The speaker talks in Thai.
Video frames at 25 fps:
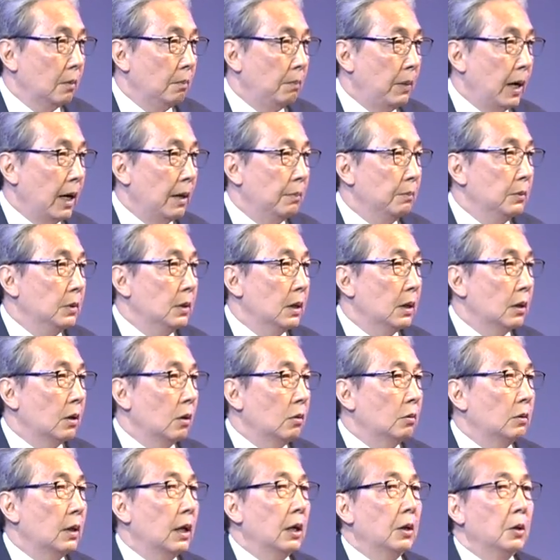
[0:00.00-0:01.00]
บ้านเมืองข
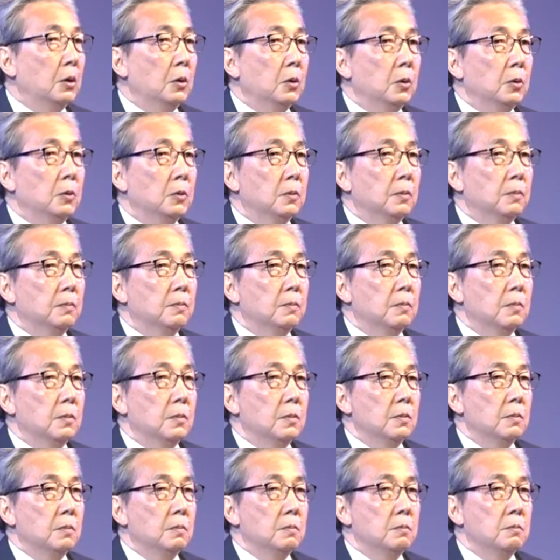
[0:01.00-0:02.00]
องเรา
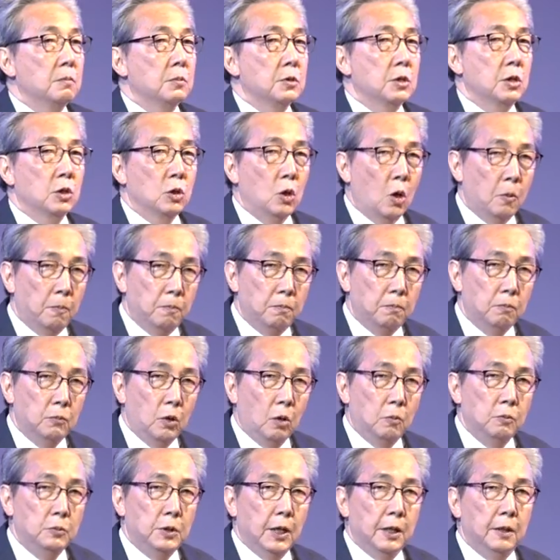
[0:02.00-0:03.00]
สงบ
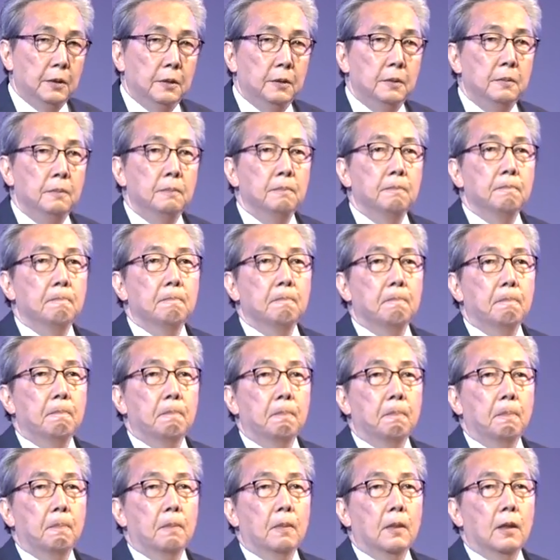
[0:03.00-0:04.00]
ร่มเย็น
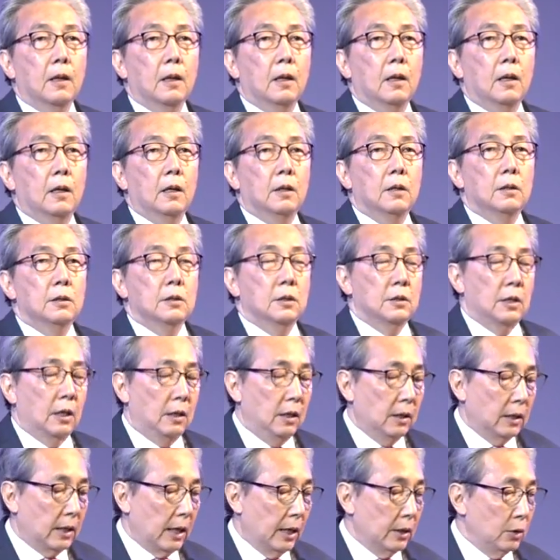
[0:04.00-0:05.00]
สถา
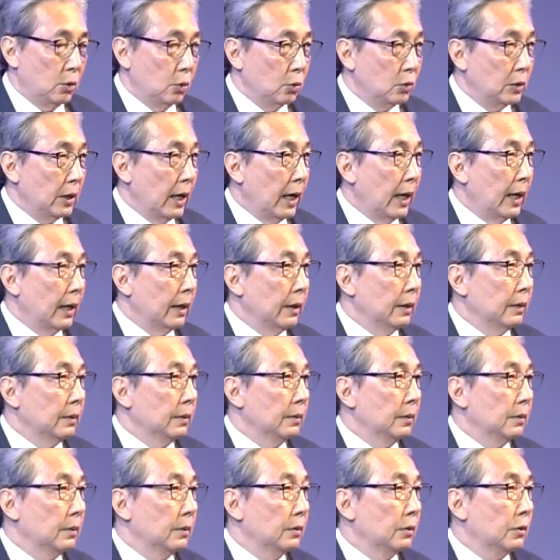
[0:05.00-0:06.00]
นการณ์ทุกอย่าง
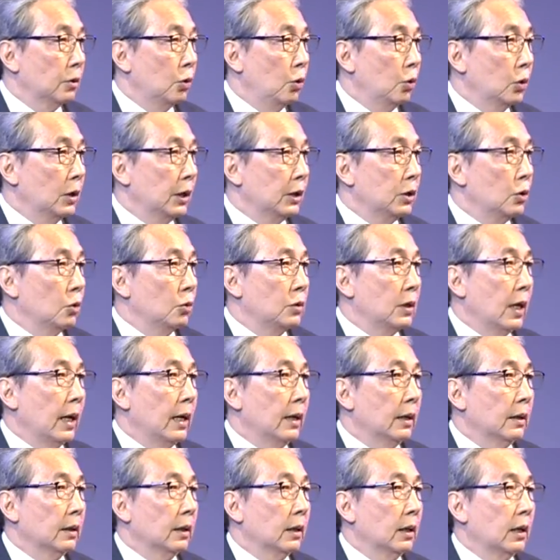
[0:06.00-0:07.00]
ธุรกิจทุกอย่าง
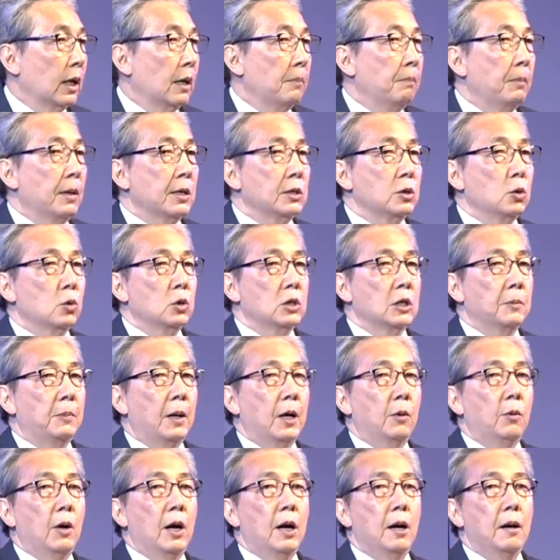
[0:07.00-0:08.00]
กลับมาสู่ส
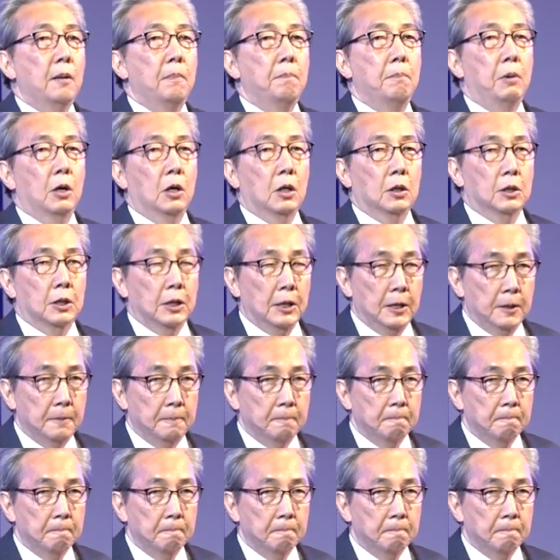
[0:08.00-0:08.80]
ภาวะปกติ